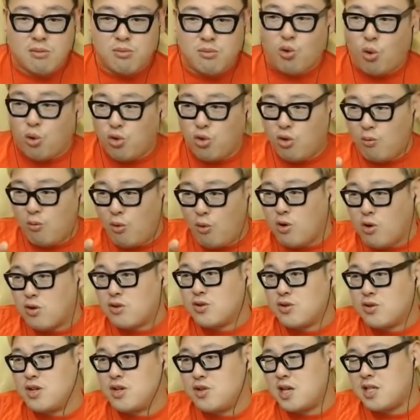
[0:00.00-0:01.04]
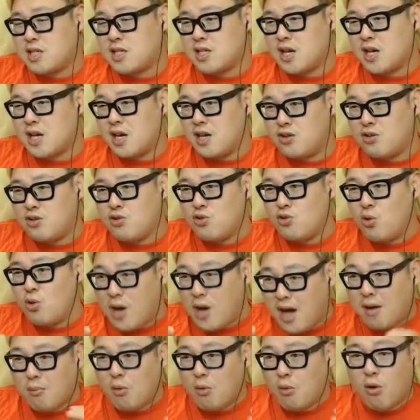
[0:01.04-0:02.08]
もうこの文句いるやつがいるの
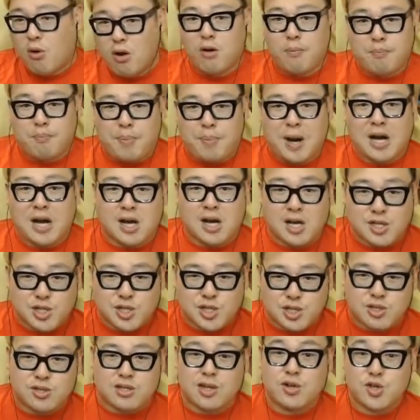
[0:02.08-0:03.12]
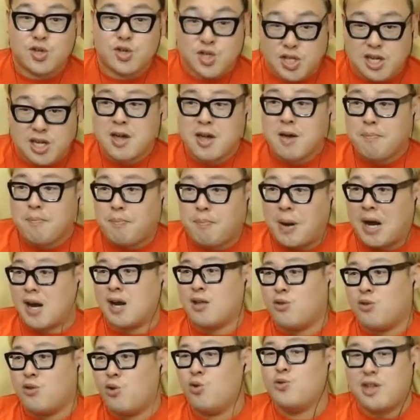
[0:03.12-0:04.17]
が、もうバカが吸ってるし、バカ
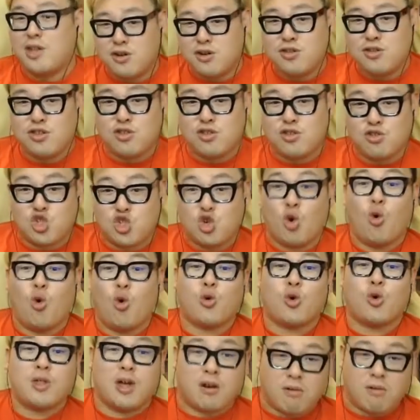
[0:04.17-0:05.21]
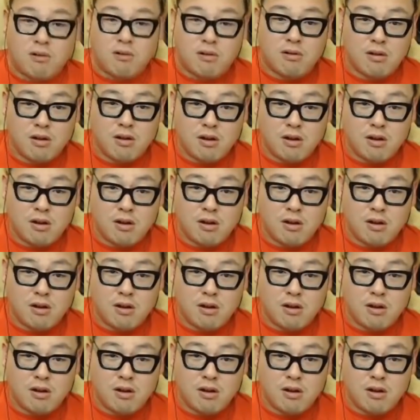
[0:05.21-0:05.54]
が飲んでるっていう証拠なの。